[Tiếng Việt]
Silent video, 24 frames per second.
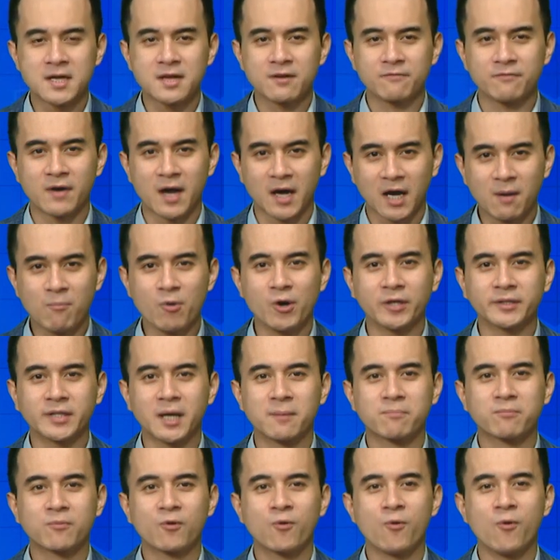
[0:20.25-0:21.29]
Và các buổi
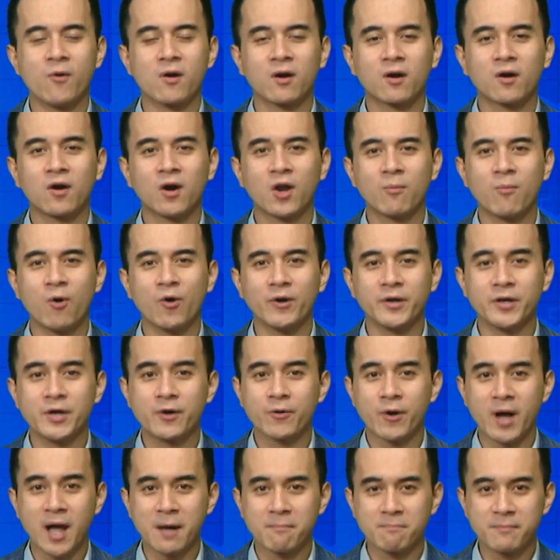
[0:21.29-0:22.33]
tập của câu lạc bộ
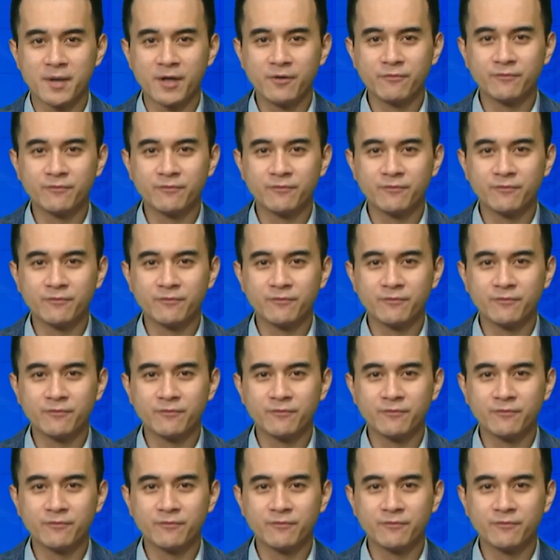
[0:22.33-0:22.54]
yoga miễn